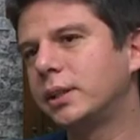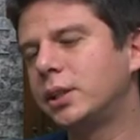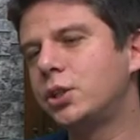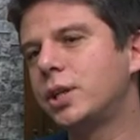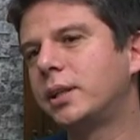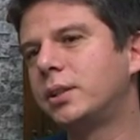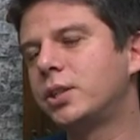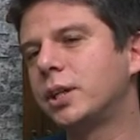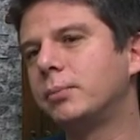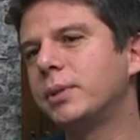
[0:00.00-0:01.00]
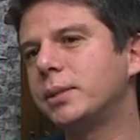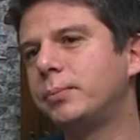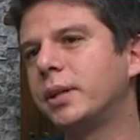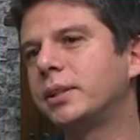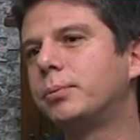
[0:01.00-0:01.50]
diş çekilir çekilmez
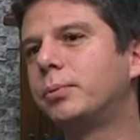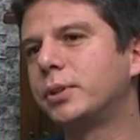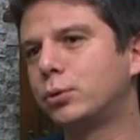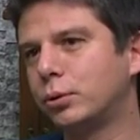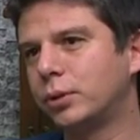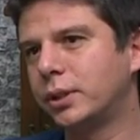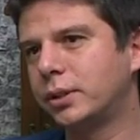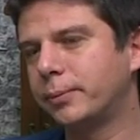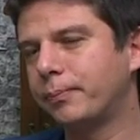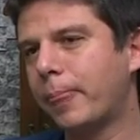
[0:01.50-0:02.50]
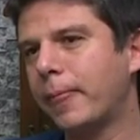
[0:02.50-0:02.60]
implant yapılması yönündedir.